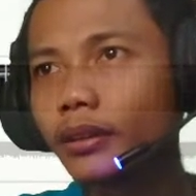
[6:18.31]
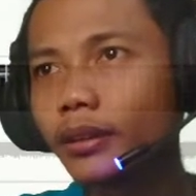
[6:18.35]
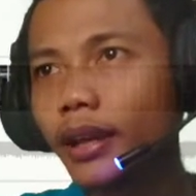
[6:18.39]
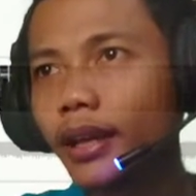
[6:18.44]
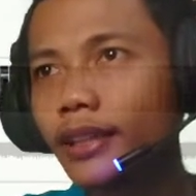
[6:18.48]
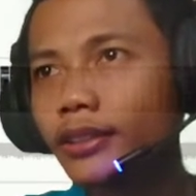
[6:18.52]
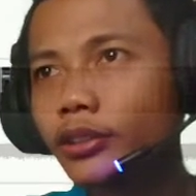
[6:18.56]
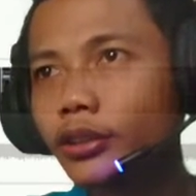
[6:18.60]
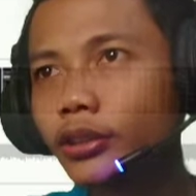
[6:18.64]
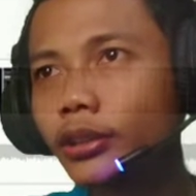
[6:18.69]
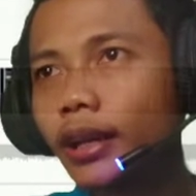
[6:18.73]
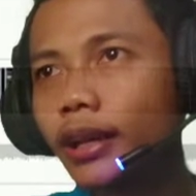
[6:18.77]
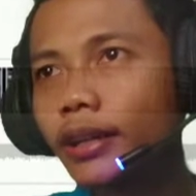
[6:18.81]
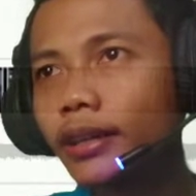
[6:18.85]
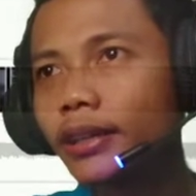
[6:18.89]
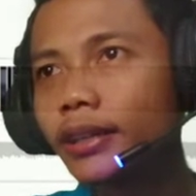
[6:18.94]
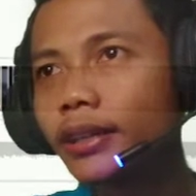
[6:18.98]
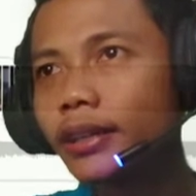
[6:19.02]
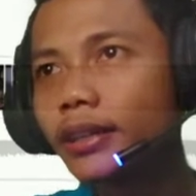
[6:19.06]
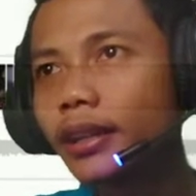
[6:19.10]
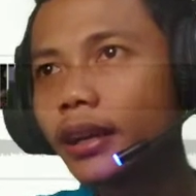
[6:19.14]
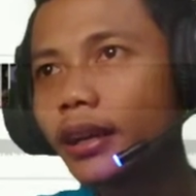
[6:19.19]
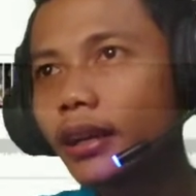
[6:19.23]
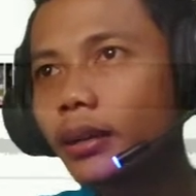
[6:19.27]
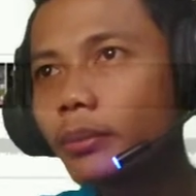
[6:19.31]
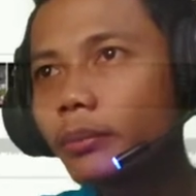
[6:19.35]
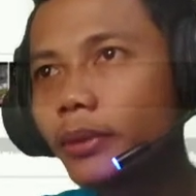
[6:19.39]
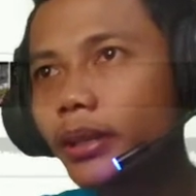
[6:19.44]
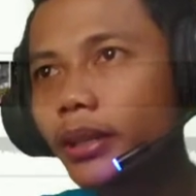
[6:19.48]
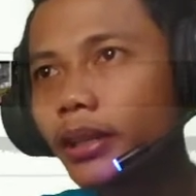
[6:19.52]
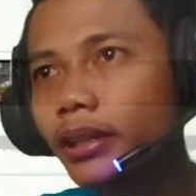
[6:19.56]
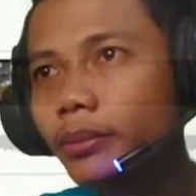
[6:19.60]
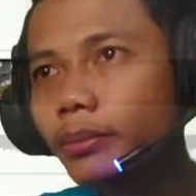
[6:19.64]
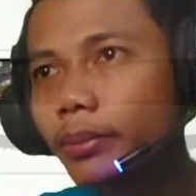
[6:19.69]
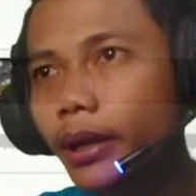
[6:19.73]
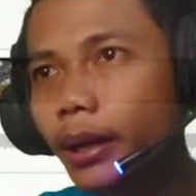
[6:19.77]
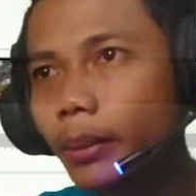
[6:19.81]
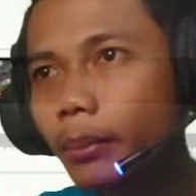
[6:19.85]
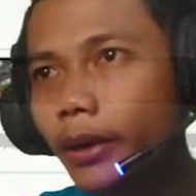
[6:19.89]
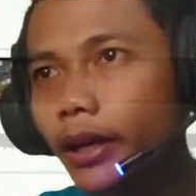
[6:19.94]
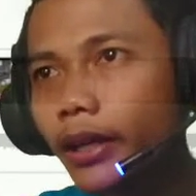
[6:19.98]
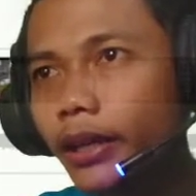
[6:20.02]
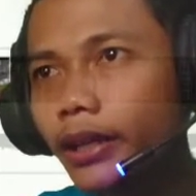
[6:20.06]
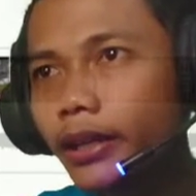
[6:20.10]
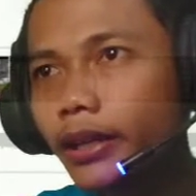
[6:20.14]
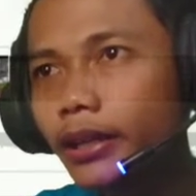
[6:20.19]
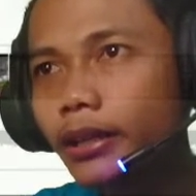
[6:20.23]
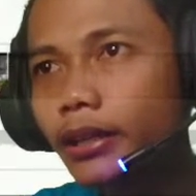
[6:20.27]
lanjut lagi kita ke menit
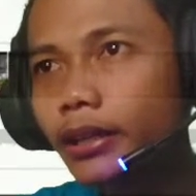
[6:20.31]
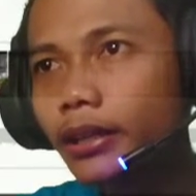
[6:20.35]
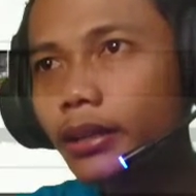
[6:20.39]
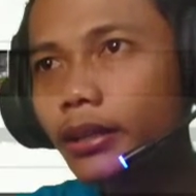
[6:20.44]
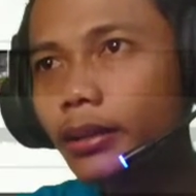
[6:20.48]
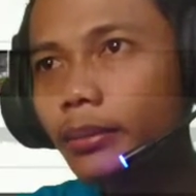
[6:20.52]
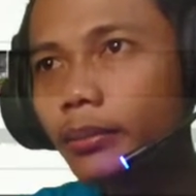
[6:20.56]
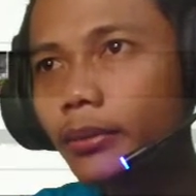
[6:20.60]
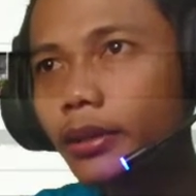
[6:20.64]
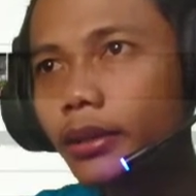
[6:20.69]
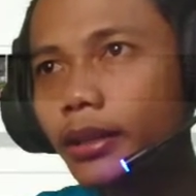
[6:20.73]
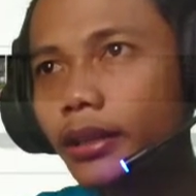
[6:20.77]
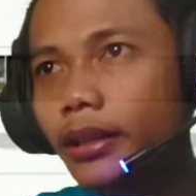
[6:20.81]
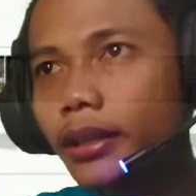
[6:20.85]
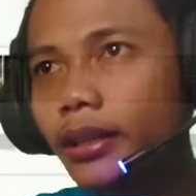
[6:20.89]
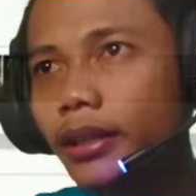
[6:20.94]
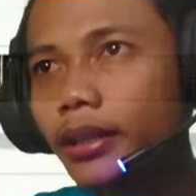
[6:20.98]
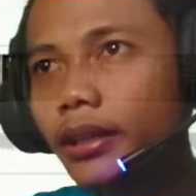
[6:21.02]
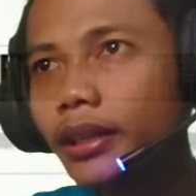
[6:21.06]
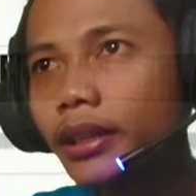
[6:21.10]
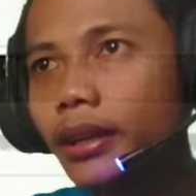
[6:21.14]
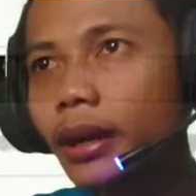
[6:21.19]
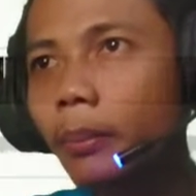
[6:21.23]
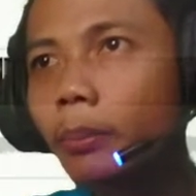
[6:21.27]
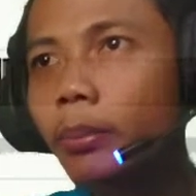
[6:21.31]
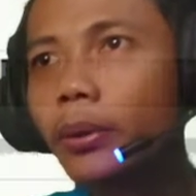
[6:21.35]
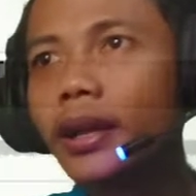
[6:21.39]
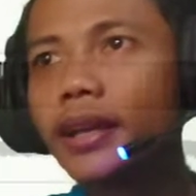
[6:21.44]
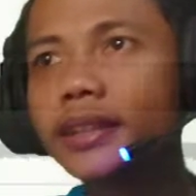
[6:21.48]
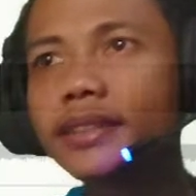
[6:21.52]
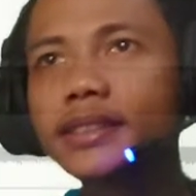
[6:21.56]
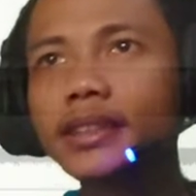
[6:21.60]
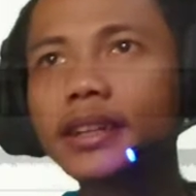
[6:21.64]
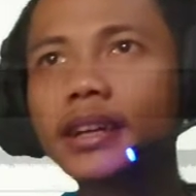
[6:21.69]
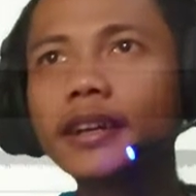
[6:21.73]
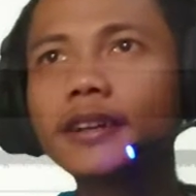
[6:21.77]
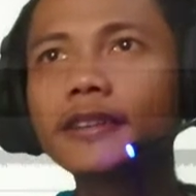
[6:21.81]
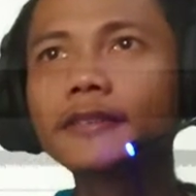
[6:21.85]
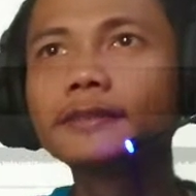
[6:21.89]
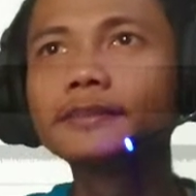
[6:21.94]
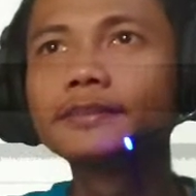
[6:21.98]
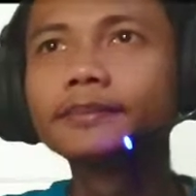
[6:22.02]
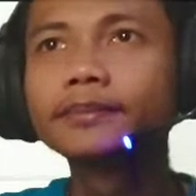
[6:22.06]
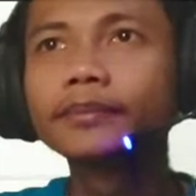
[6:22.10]
berapa ini ke menit 13 ya